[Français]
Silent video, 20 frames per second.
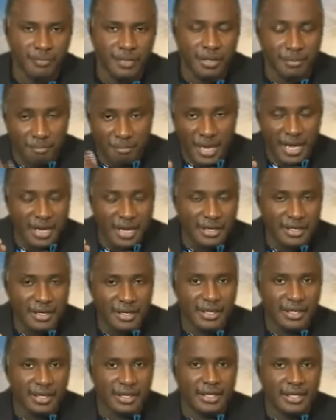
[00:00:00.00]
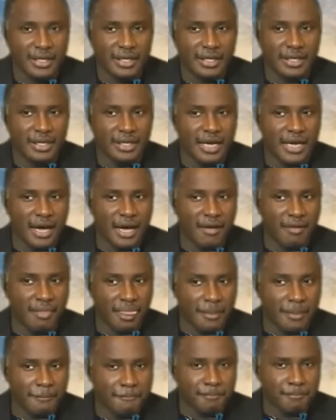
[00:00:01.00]
Mais il a,
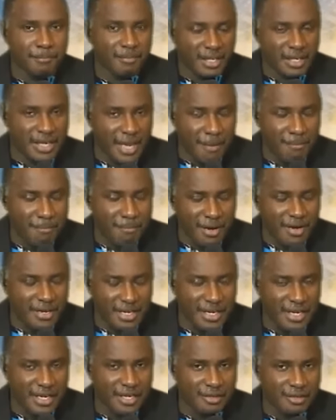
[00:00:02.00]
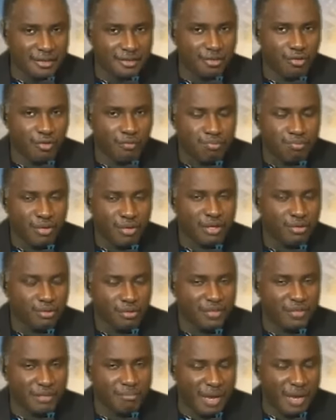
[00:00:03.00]
il a manqué le point dont
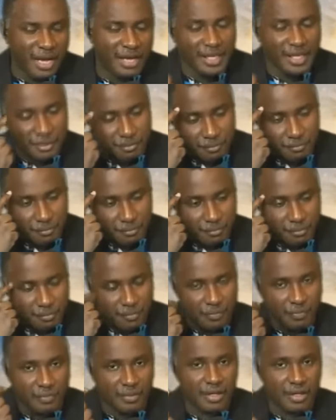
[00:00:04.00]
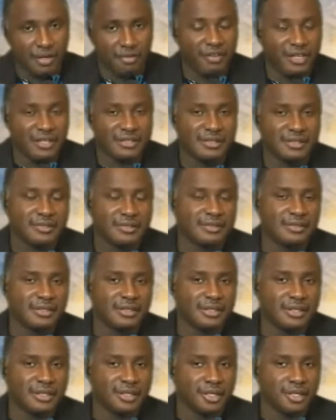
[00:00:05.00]
on vient de parler. En fait,
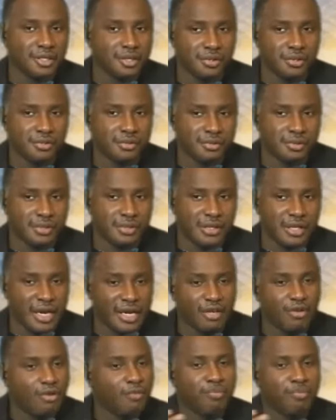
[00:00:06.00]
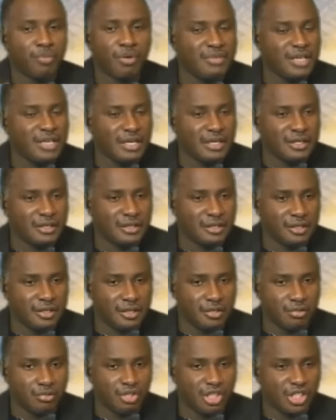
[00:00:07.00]
que être le premier
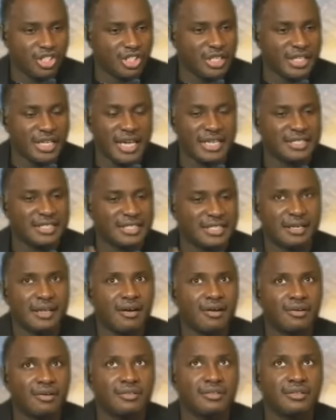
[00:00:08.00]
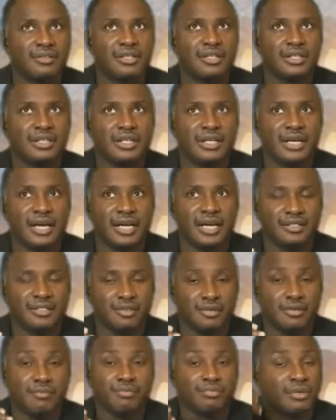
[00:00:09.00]
ou chercher à être excellent,
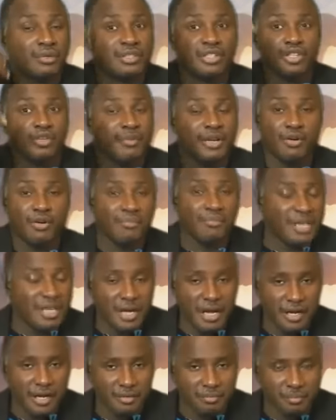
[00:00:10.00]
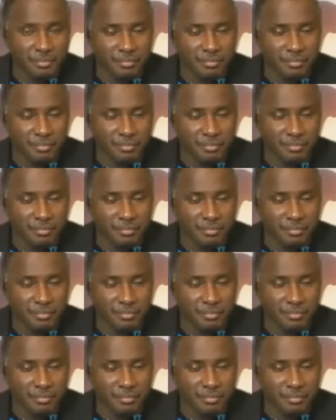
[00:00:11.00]
être, entre guillemets, le meilleur,